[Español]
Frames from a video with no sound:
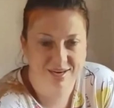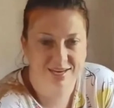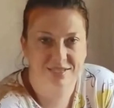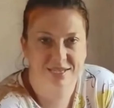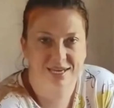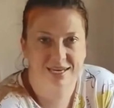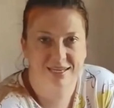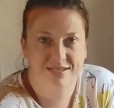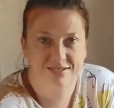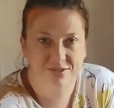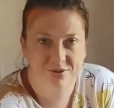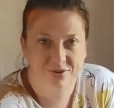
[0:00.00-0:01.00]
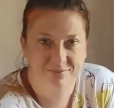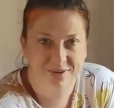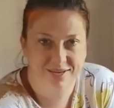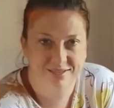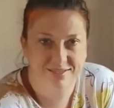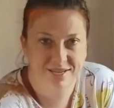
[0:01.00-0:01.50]
así que aquí estoy
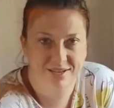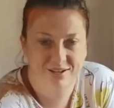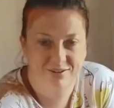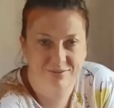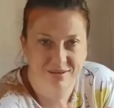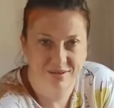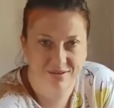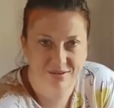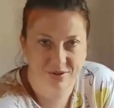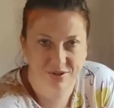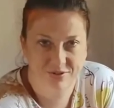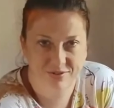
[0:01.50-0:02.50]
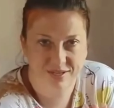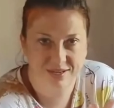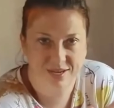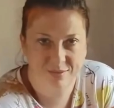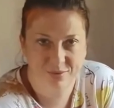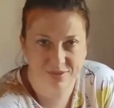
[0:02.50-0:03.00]
para hacerlo. No duden
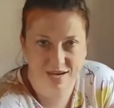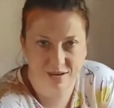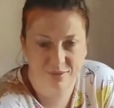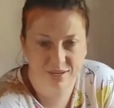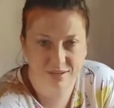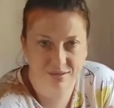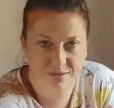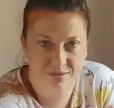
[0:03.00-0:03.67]
en apoyarme.